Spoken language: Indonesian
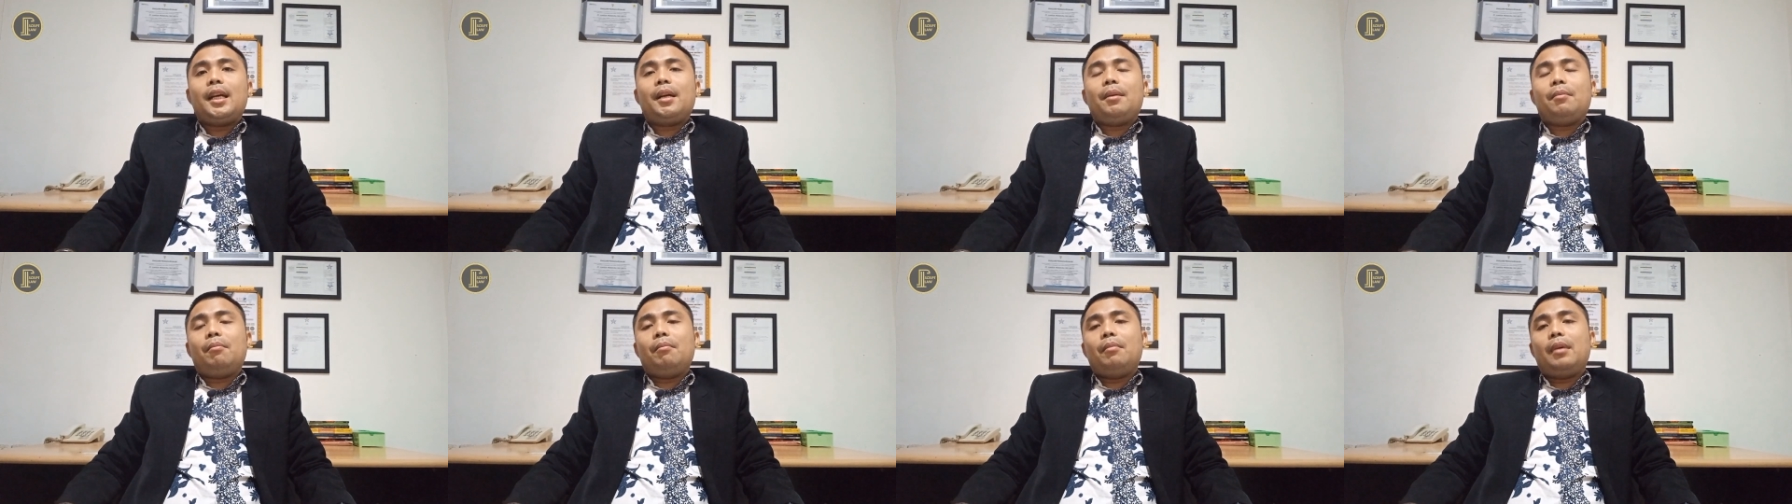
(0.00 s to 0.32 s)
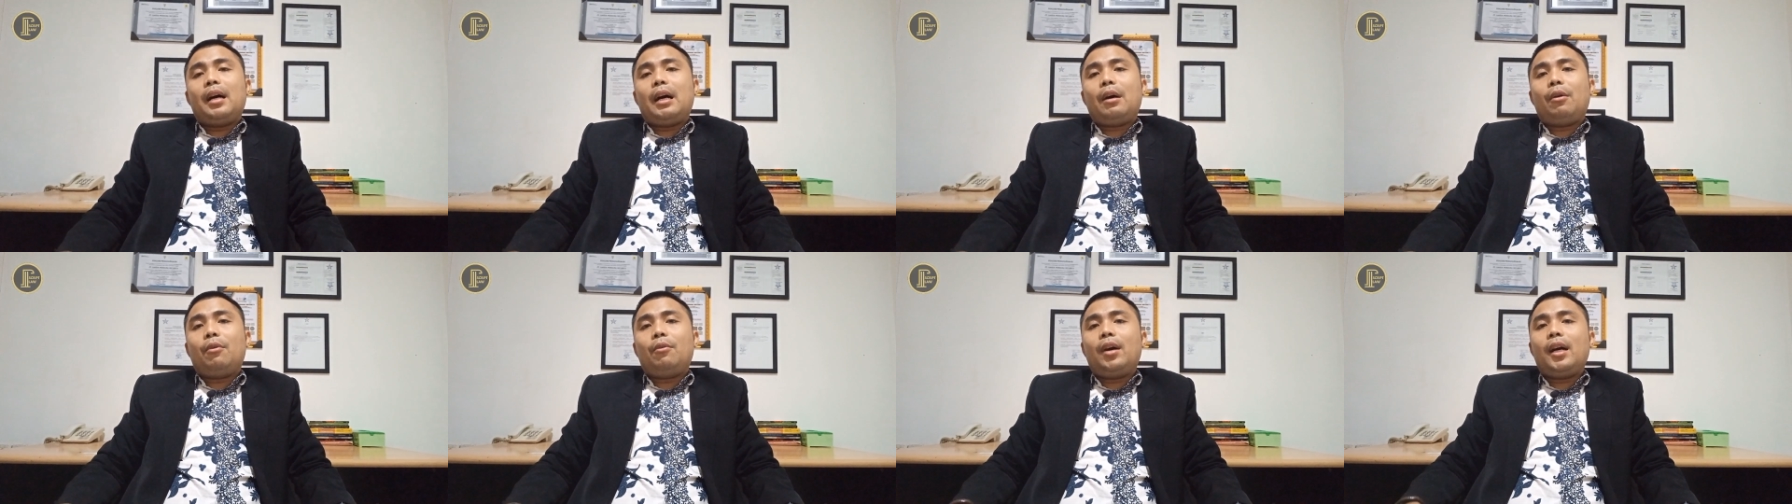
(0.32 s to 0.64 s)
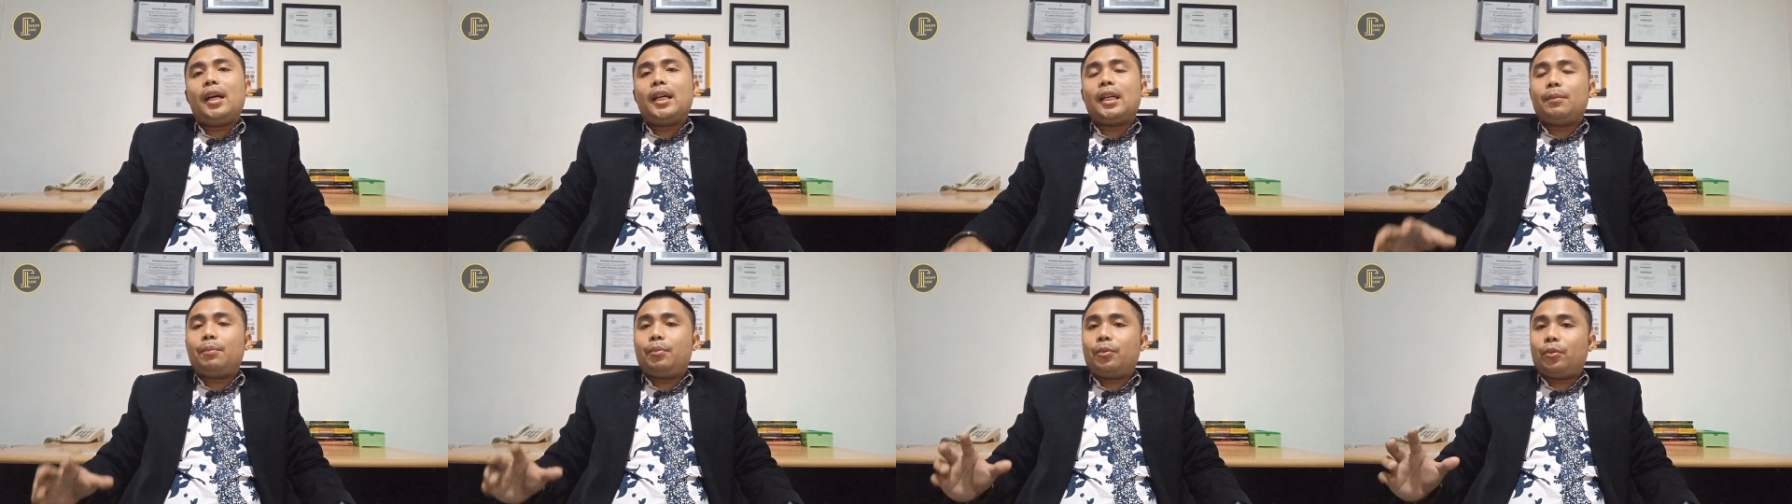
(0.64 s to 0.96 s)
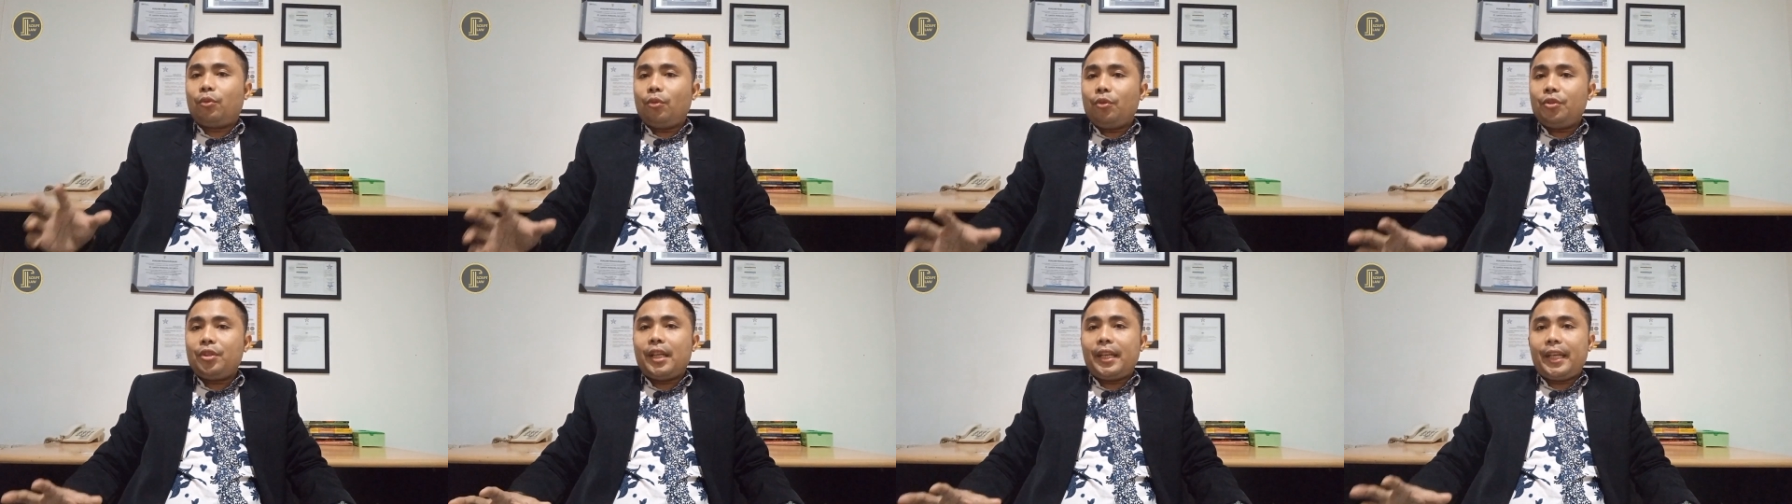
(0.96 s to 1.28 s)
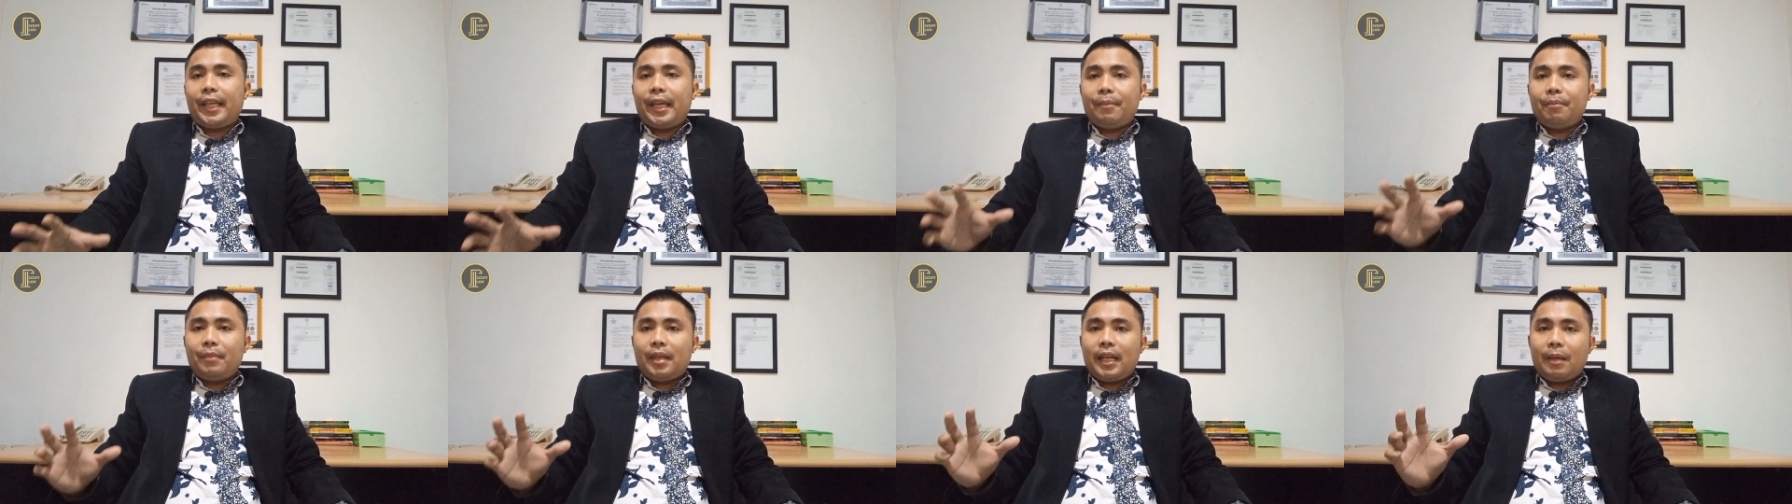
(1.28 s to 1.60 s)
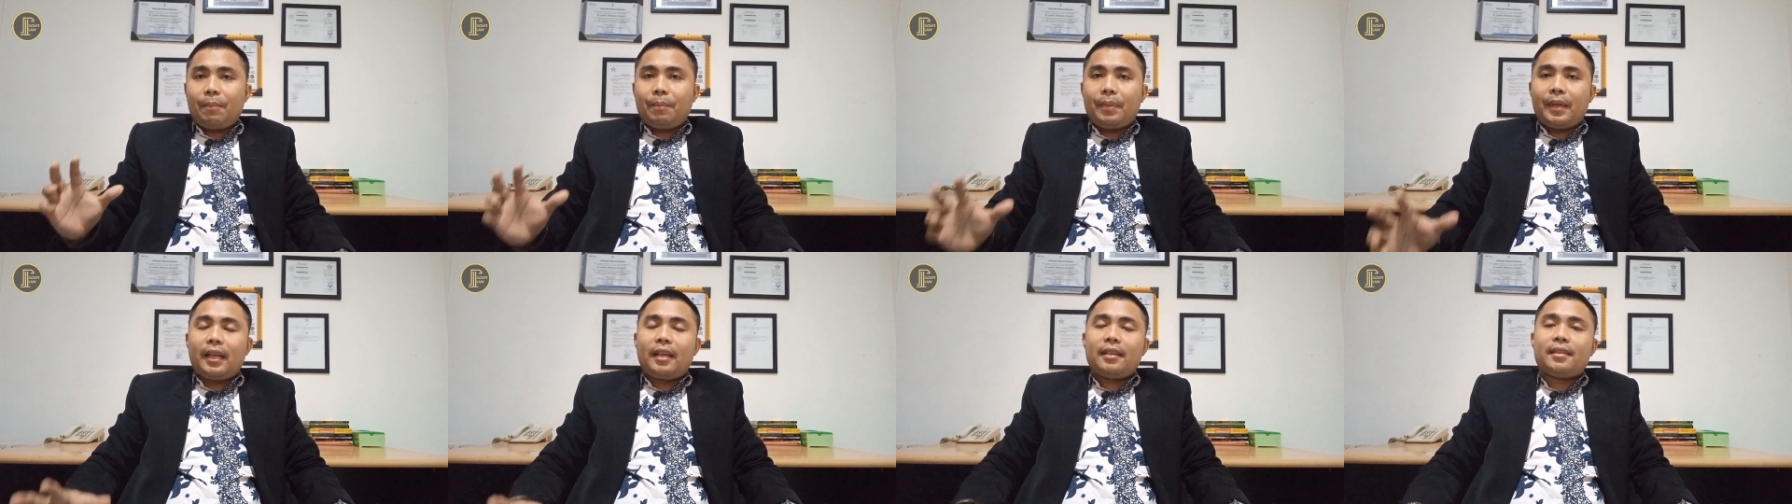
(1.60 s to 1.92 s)
bahwa keputusan MK
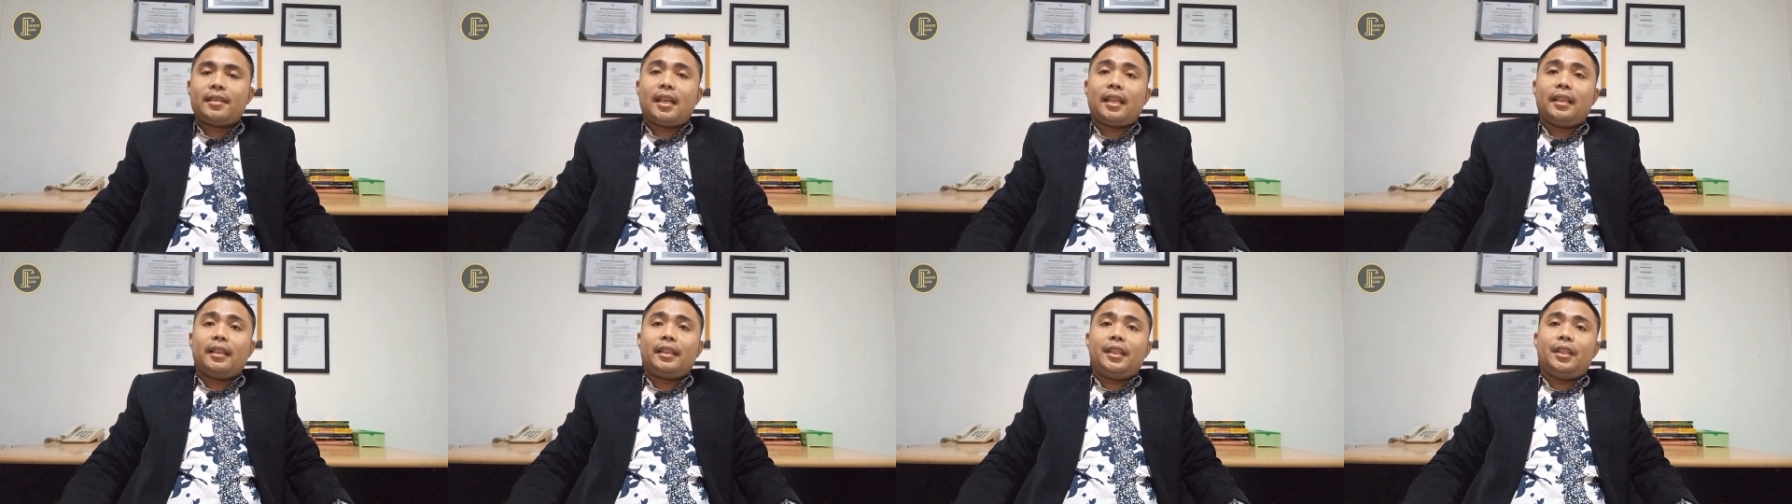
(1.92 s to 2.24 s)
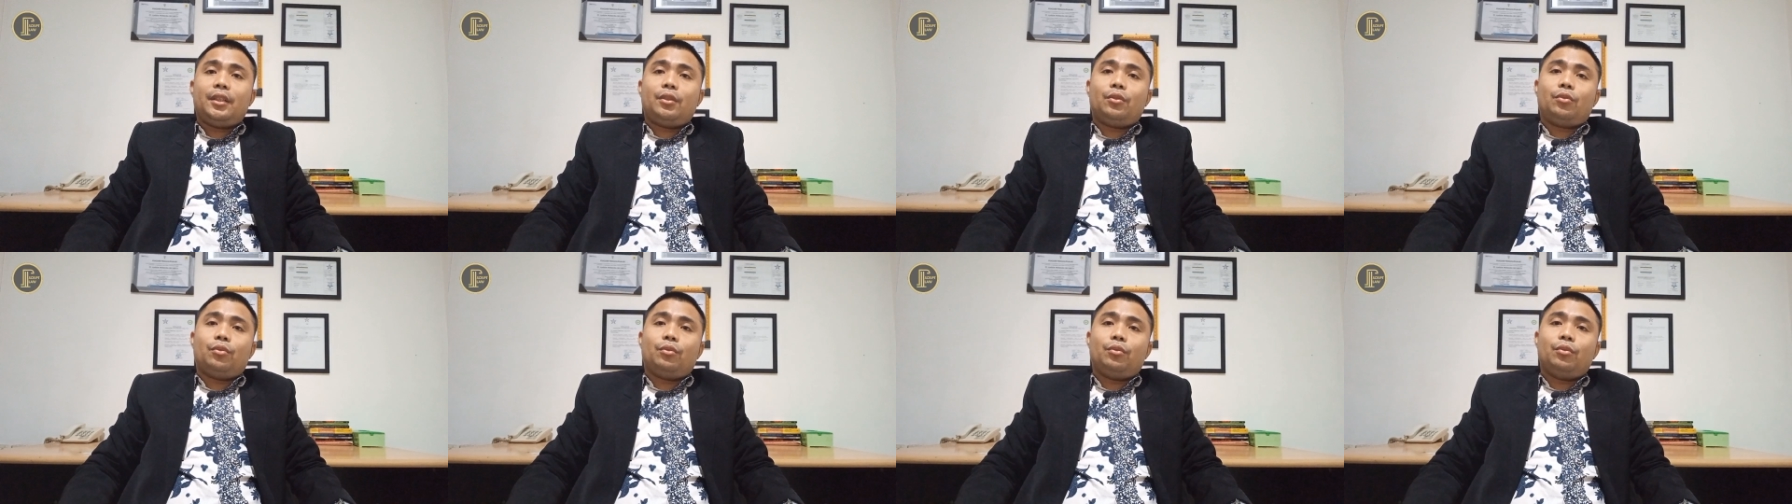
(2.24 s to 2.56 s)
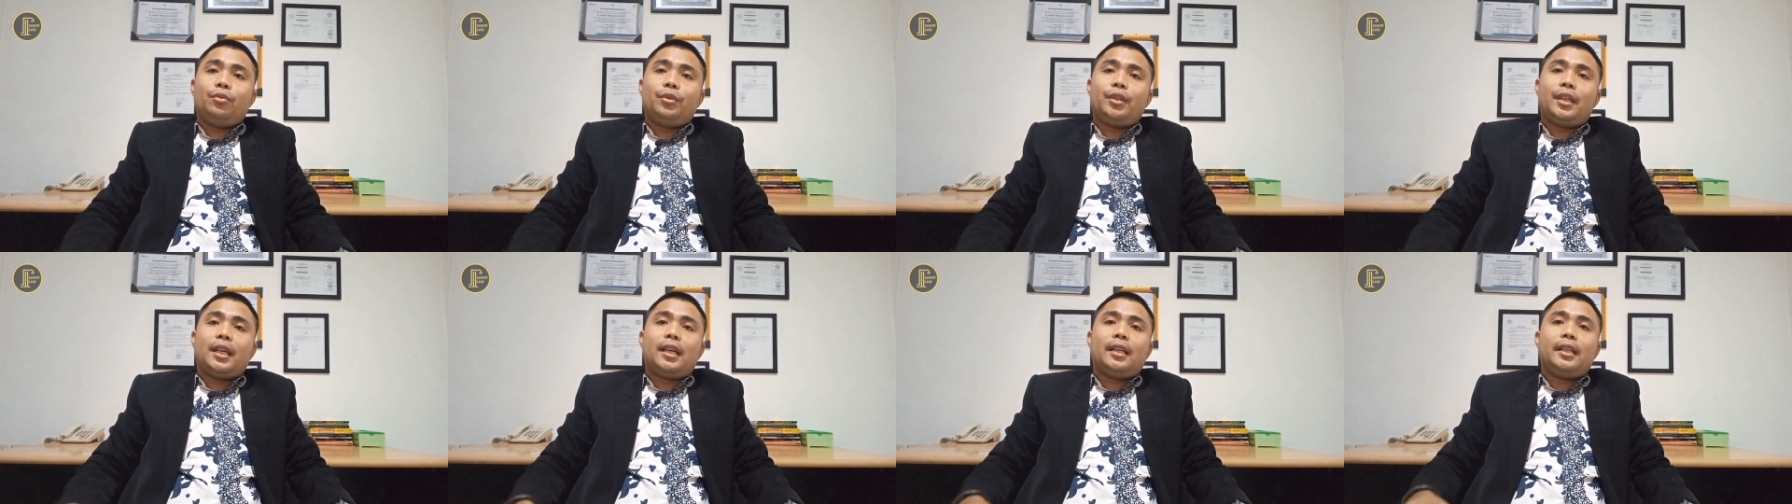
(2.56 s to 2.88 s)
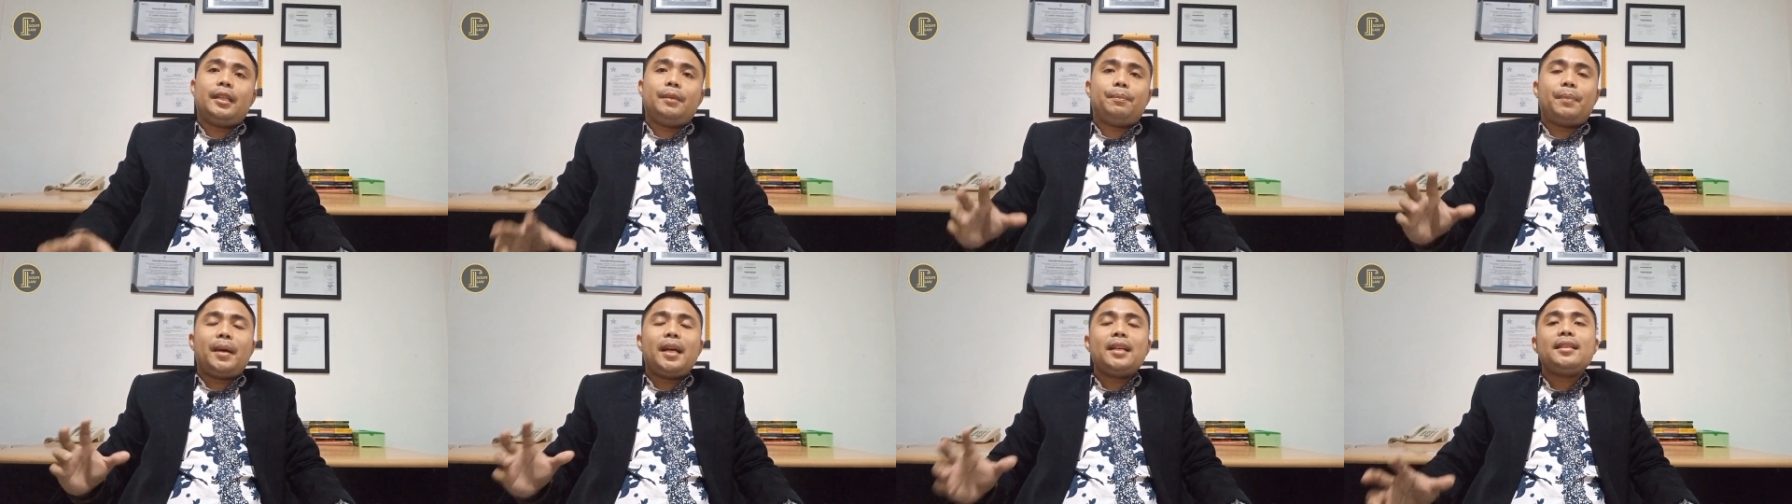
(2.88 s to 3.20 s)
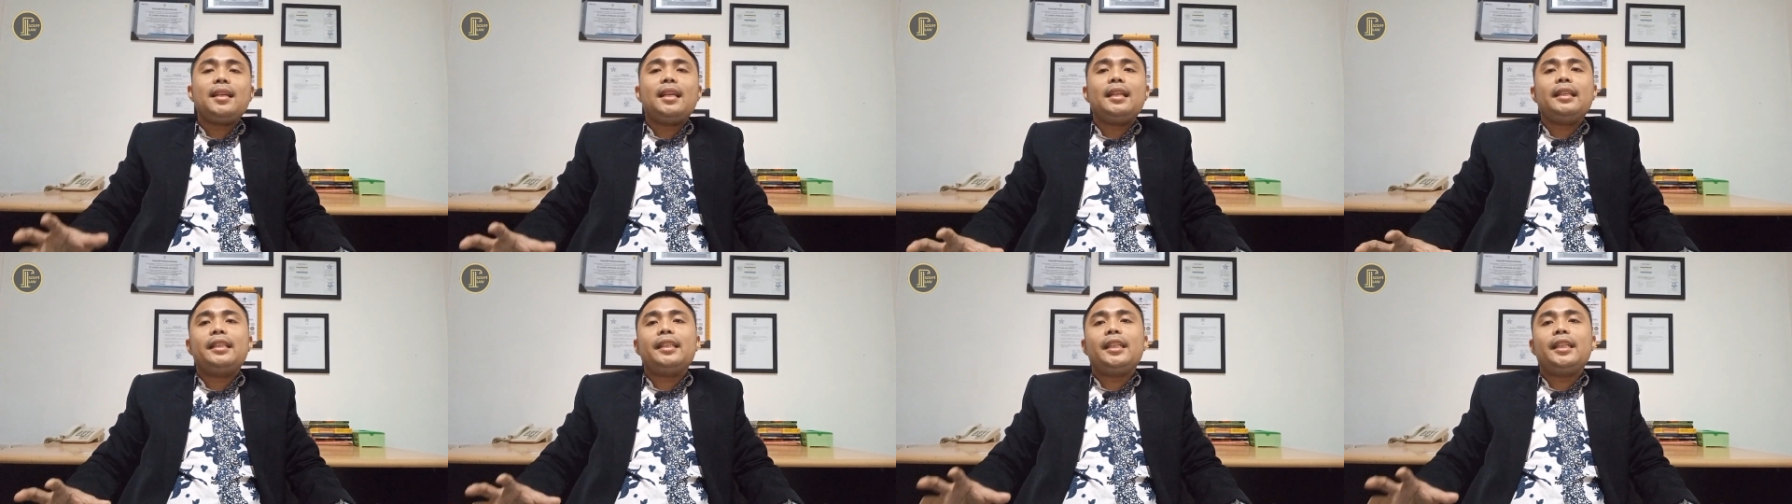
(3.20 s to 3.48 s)
pada saat itu ya di pasal